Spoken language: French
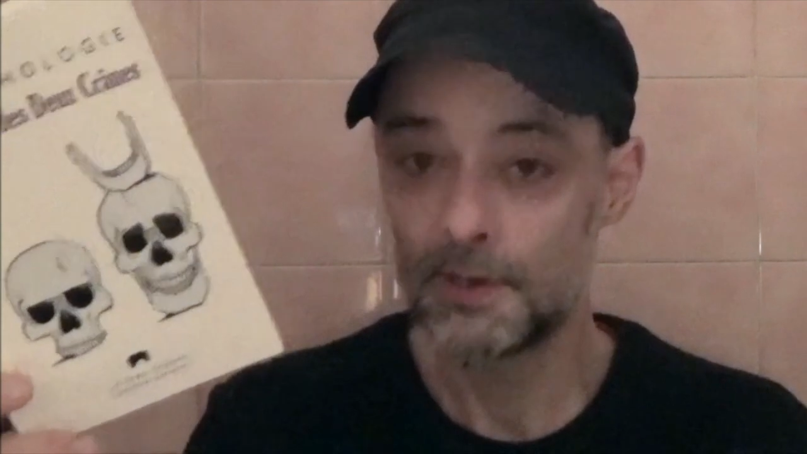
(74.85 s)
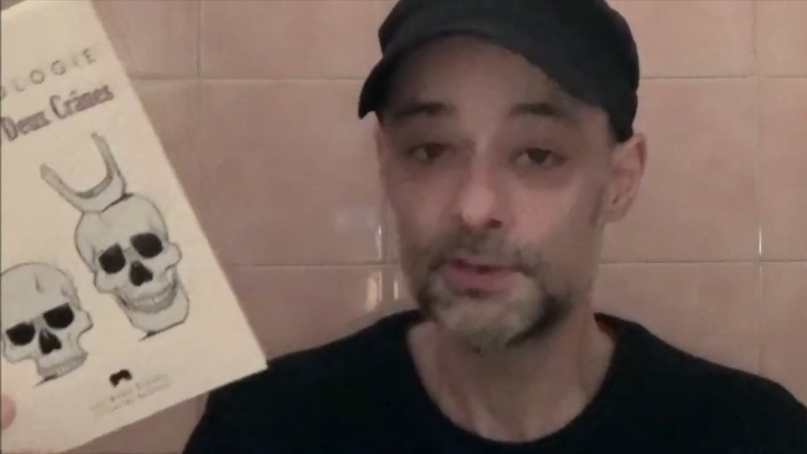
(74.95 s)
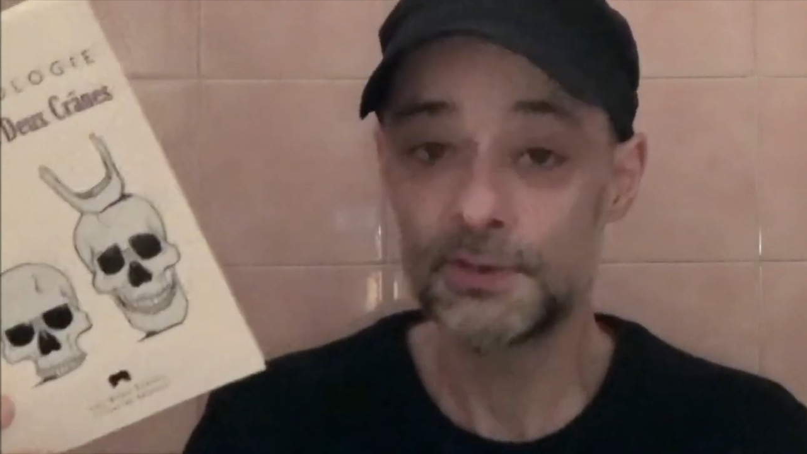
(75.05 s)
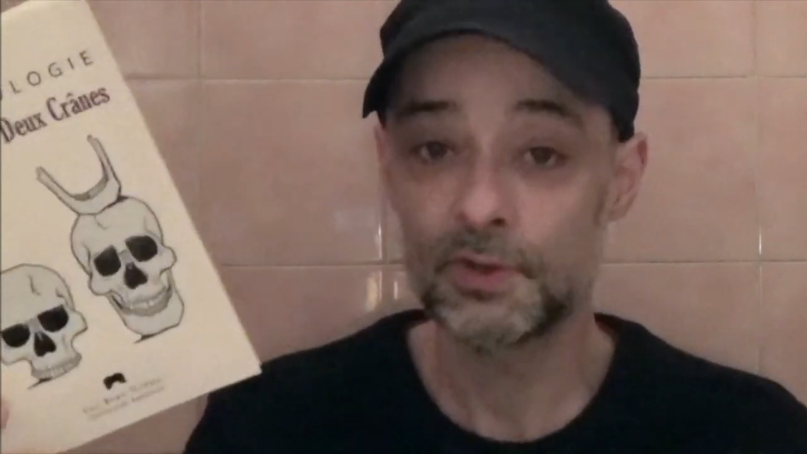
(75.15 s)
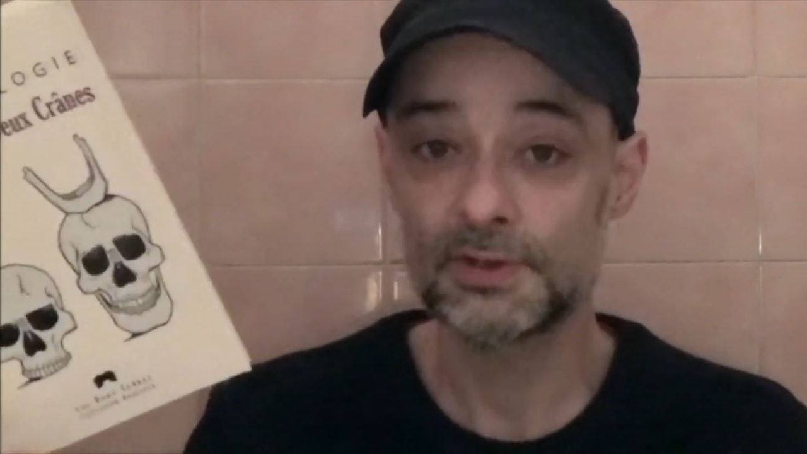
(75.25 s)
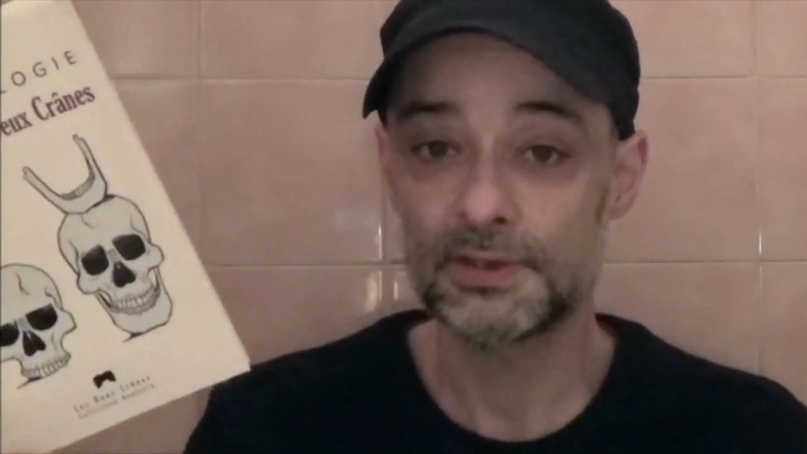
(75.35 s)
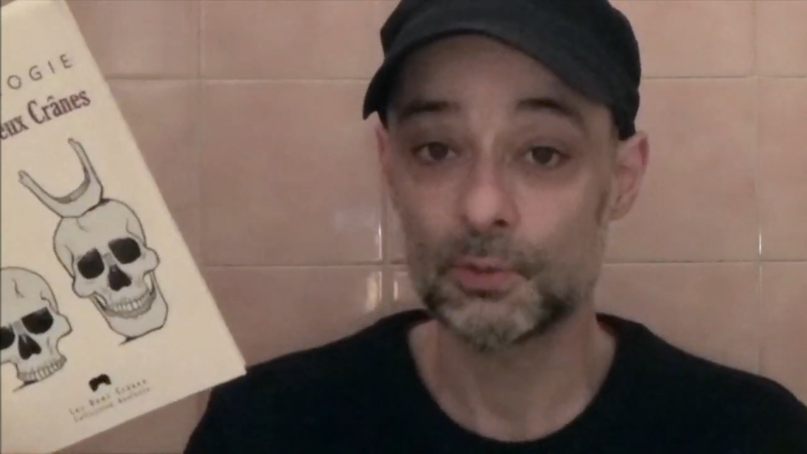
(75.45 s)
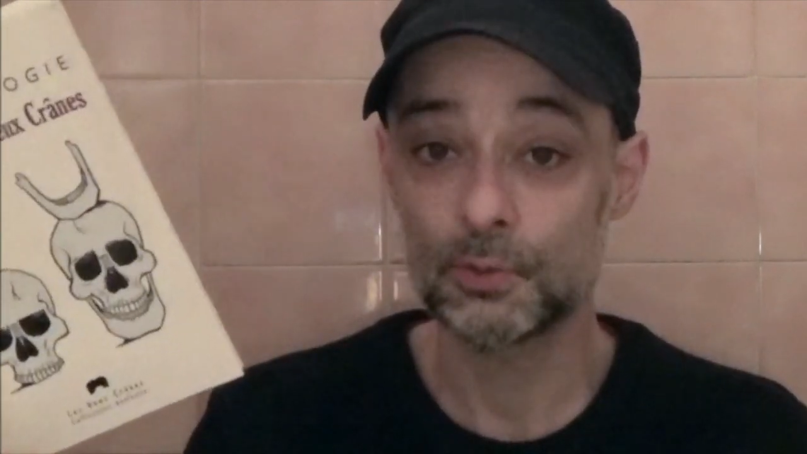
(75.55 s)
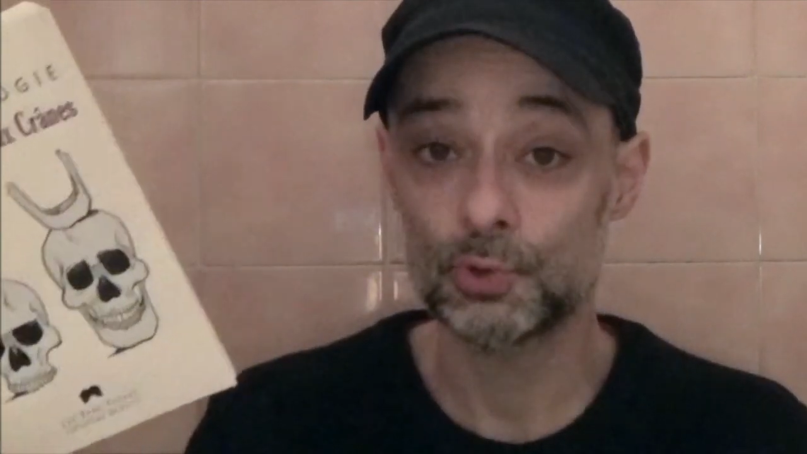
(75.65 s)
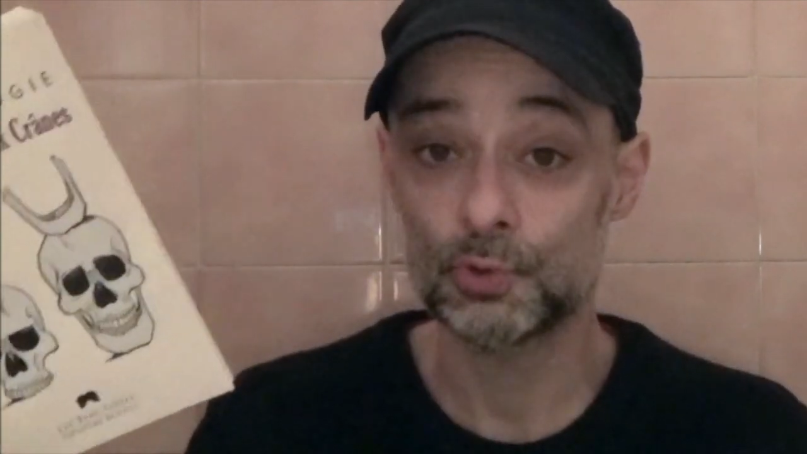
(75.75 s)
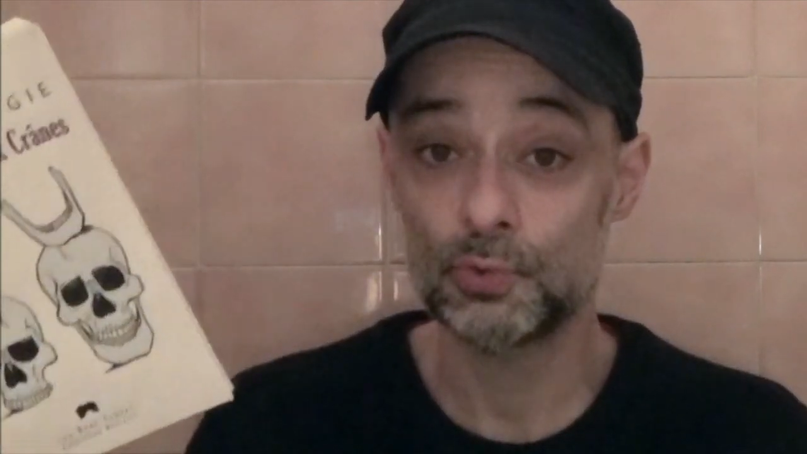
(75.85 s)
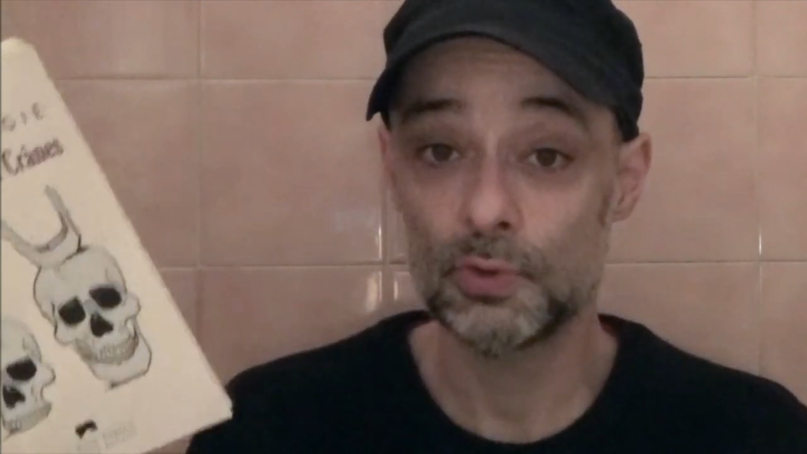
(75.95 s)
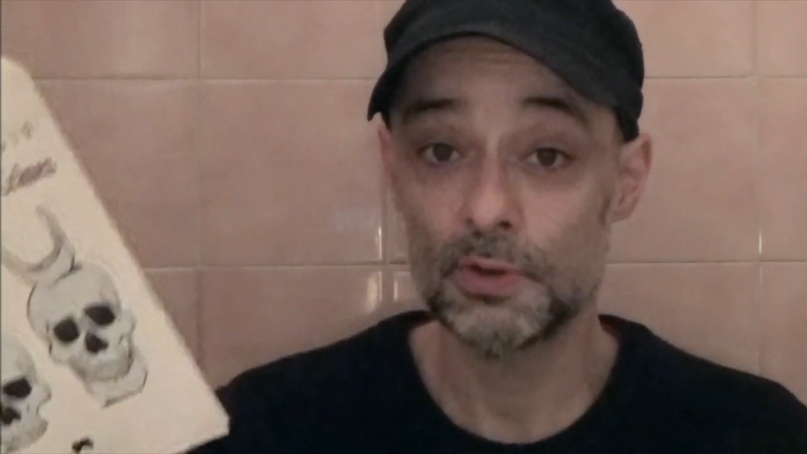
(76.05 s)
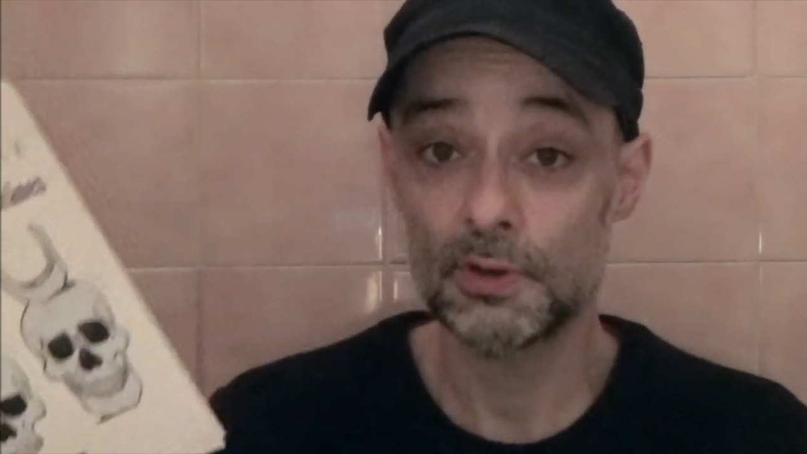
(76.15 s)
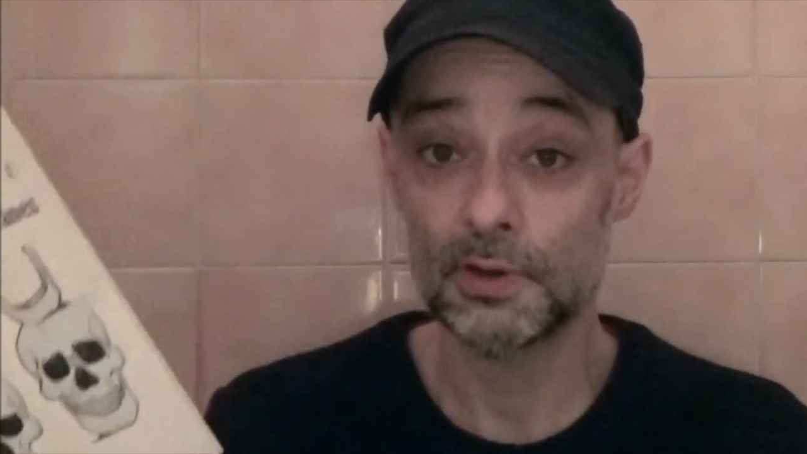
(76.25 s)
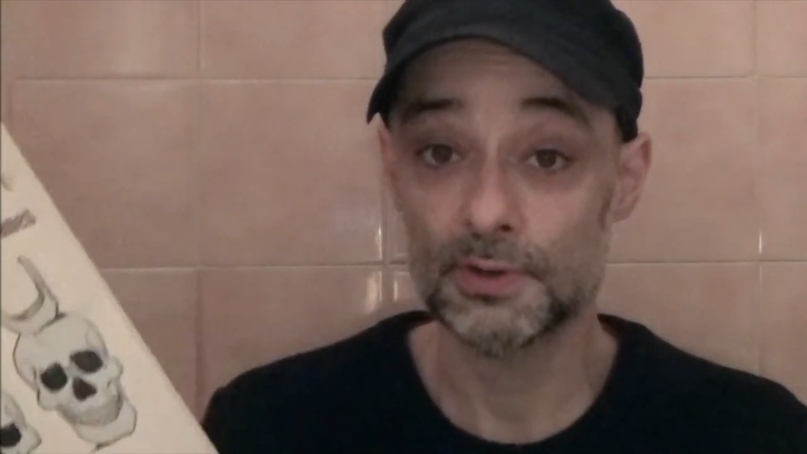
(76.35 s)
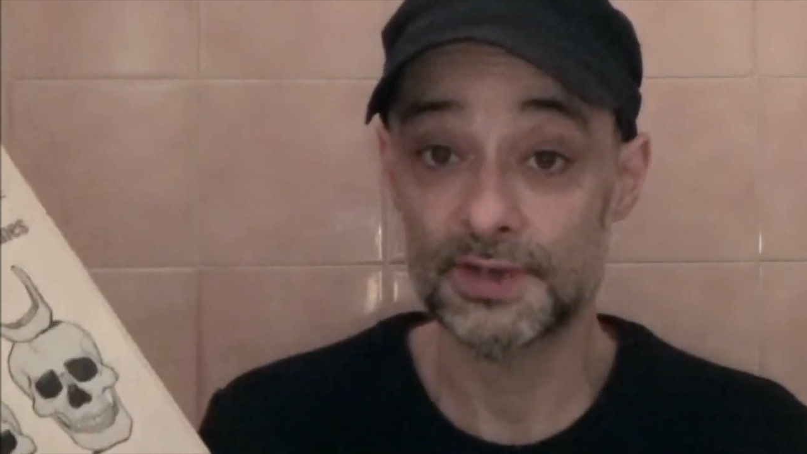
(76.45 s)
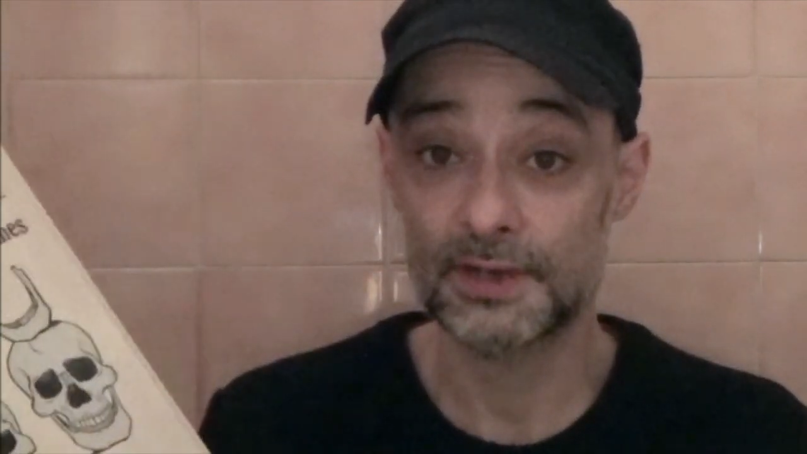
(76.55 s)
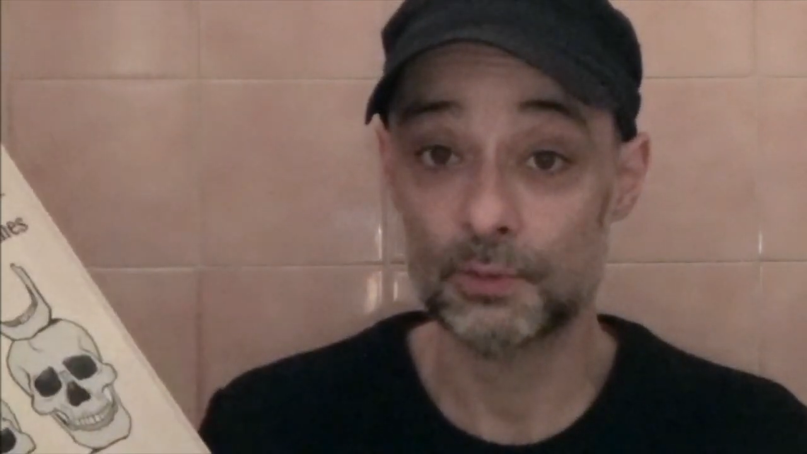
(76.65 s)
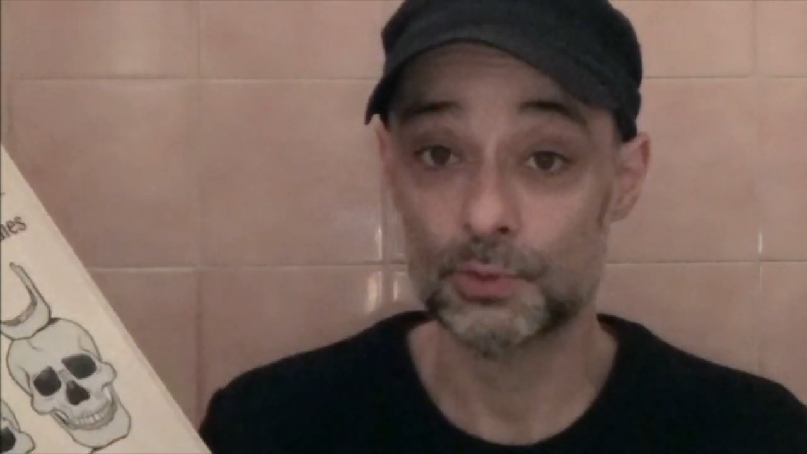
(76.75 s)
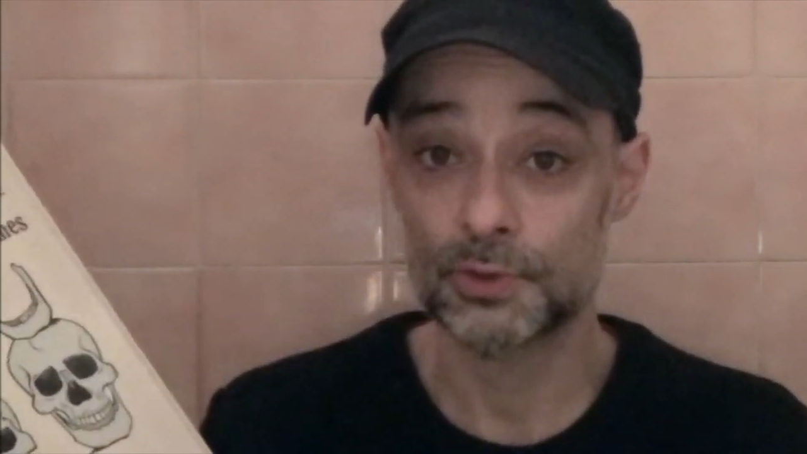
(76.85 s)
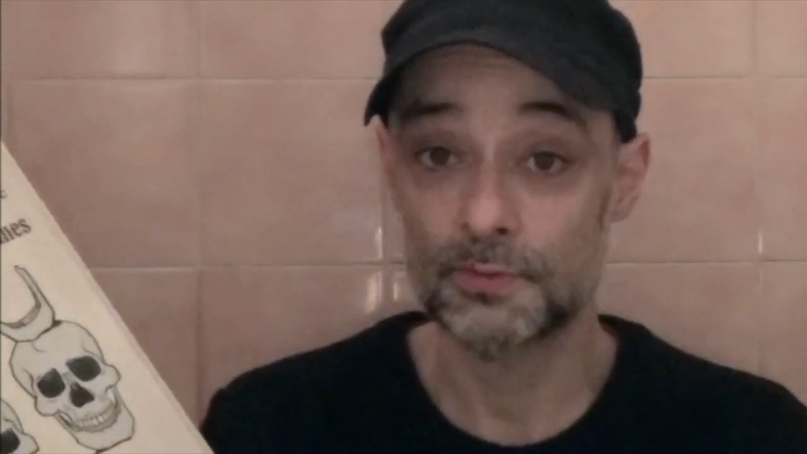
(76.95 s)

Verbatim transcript: sortir au jour en s'allongeant.